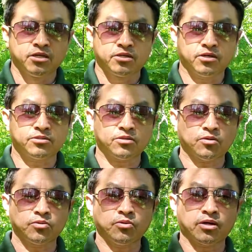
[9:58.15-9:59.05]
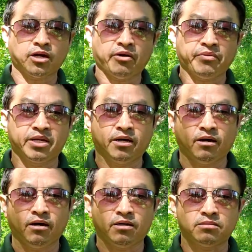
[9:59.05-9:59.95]
cho số tông cho cà phê
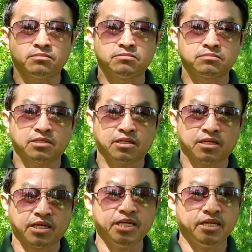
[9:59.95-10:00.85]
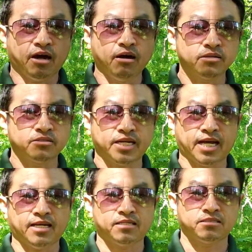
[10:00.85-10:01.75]
nó thấy đâu xứ
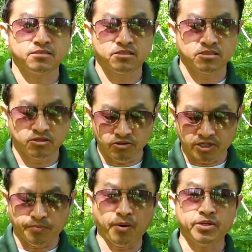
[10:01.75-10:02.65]
nà tôi chỉ bông